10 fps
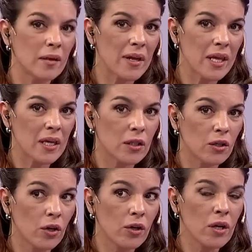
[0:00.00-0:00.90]
el tema de
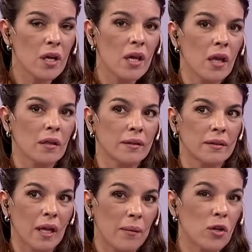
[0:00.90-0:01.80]
gestión
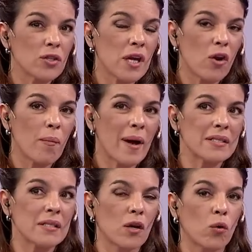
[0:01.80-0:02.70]
tal vez no sea lo
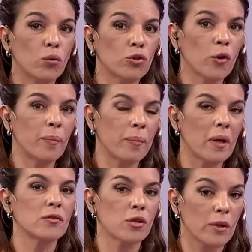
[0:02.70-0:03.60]
más eh, justo,
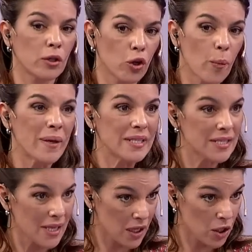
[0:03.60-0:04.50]
sobre todo
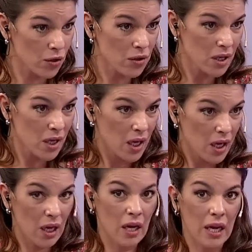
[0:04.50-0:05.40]
pensando
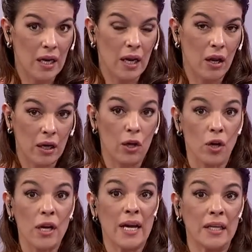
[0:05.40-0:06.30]
en, que
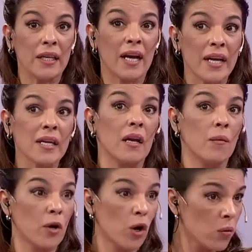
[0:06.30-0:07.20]
hoy la crítica es que
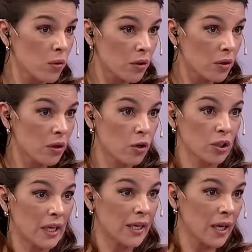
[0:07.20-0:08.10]
el bro
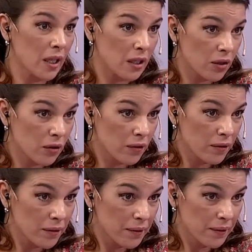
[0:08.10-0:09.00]
corta el crédito.
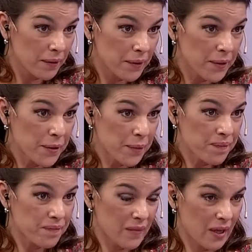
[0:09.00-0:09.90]

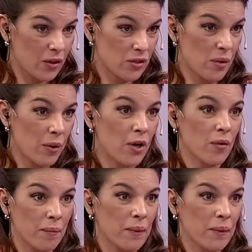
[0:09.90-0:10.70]
Entonces, bueno,